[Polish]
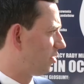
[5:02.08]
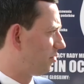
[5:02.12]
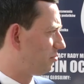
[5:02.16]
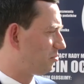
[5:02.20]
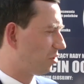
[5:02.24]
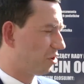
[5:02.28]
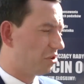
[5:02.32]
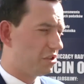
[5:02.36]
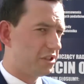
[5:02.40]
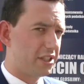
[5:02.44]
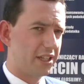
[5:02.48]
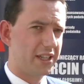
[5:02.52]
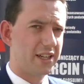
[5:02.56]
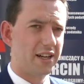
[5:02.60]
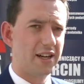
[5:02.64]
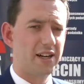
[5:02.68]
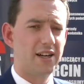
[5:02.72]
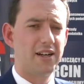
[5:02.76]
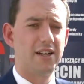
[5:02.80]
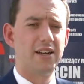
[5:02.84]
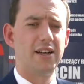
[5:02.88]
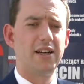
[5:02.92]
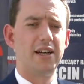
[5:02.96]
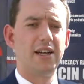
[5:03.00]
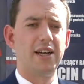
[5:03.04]
e,
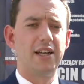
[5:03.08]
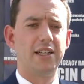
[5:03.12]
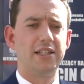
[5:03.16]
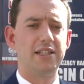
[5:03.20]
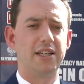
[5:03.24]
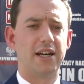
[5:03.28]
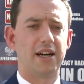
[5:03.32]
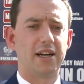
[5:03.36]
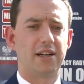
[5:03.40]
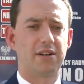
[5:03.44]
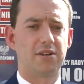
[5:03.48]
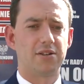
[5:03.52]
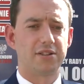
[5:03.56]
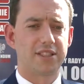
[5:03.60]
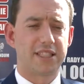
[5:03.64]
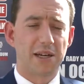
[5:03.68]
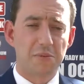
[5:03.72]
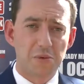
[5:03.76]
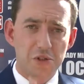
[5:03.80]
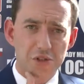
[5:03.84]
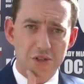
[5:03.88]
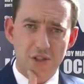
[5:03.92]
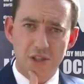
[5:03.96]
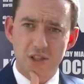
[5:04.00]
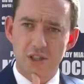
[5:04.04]
polityka, jako
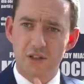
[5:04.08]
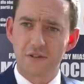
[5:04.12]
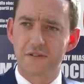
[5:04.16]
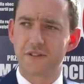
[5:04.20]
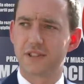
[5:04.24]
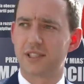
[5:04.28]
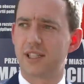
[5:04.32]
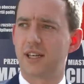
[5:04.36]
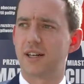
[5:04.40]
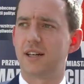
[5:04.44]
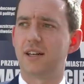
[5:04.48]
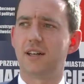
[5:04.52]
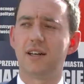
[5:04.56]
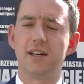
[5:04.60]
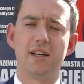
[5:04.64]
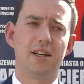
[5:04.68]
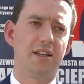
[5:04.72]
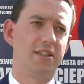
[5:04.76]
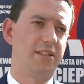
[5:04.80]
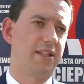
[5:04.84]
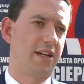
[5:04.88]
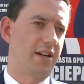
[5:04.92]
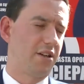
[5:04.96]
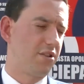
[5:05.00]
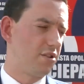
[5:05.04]
samorządowca,
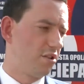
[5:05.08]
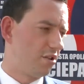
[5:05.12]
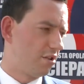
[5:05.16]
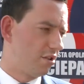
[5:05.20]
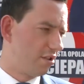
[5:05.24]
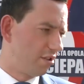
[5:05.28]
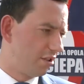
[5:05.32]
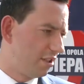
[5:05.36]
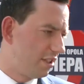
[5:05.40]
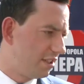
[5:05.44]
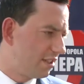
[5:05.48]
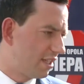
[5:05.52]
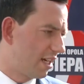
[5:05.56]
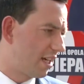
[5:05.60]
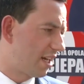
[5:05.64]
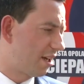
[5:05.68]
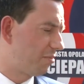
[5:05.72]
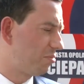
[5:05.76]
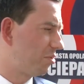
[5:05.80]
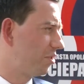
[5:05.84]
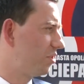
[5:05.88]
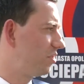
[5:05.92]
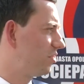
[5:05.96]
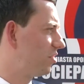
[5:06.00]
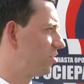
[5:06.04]
jako lidera
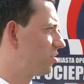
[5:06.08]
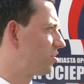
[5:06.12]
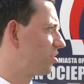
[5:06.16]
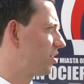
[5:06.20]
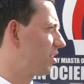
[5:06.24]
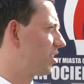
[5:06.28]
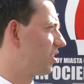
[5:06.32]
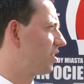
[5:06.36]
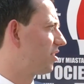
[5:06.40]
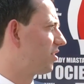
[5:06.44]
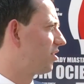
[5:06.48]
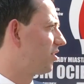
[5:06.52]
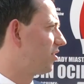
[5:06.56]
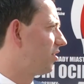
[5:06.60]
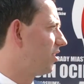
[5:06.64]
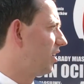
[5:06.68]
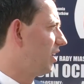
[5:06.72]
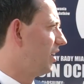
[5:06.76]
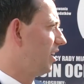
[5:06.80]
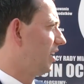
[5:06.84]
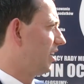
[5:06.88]
politycznego,